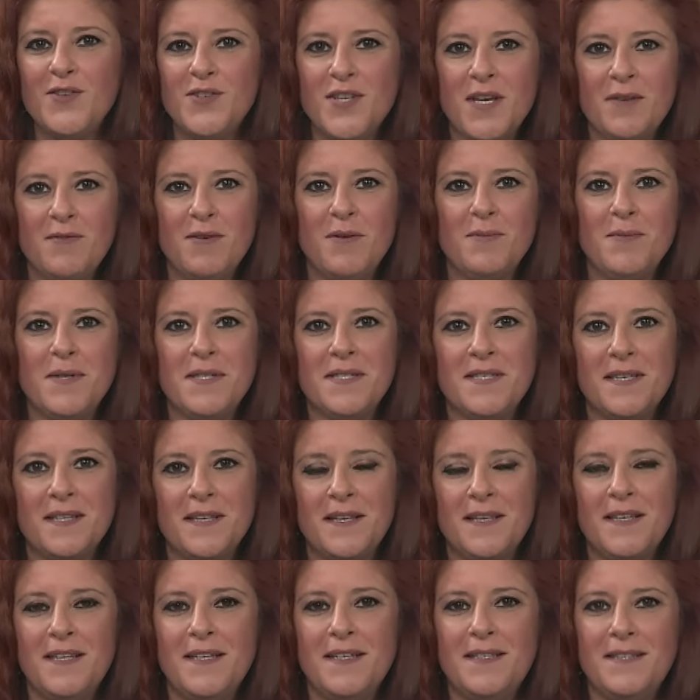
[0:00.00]
çevre
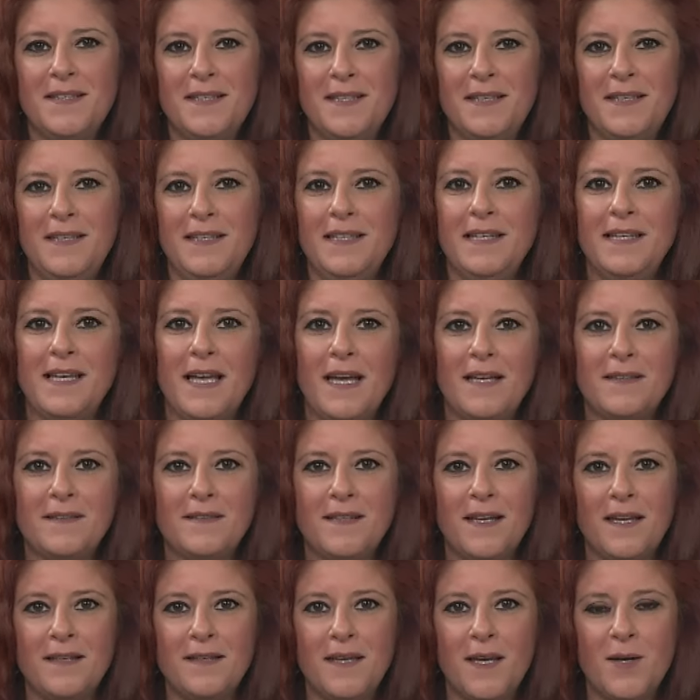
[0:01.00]
meselelerini
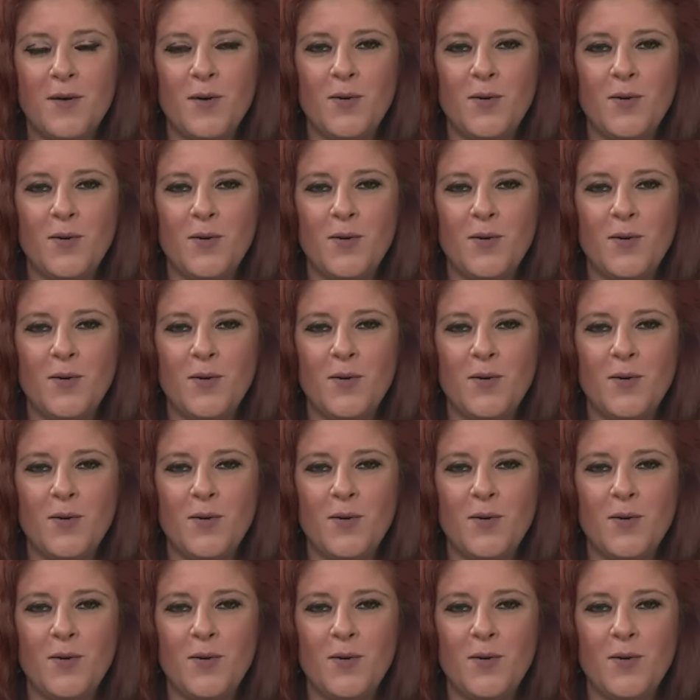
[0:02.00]
ilgilendiren